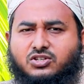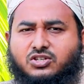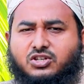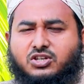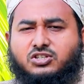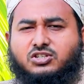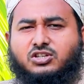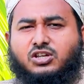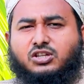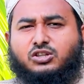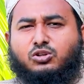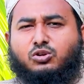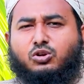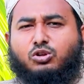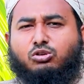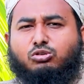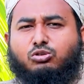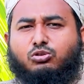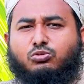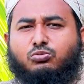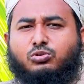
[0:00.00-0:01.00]
সে জাতির
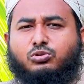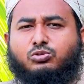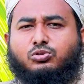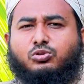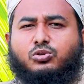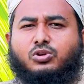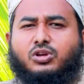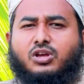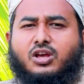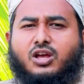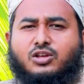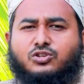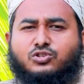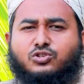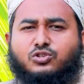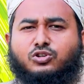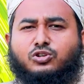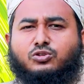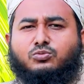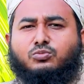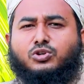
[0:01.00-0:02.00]
অন্তর্ভুক্ত হয়ে
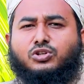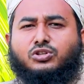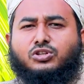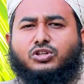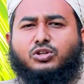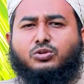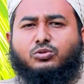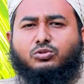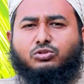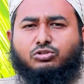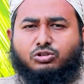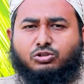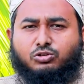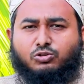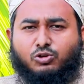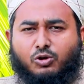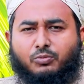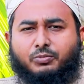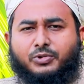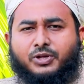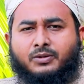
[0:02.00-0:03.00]
হাসরের ময়দানে উত্থিত
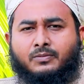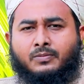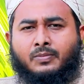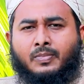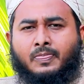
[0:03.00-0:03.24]
হবে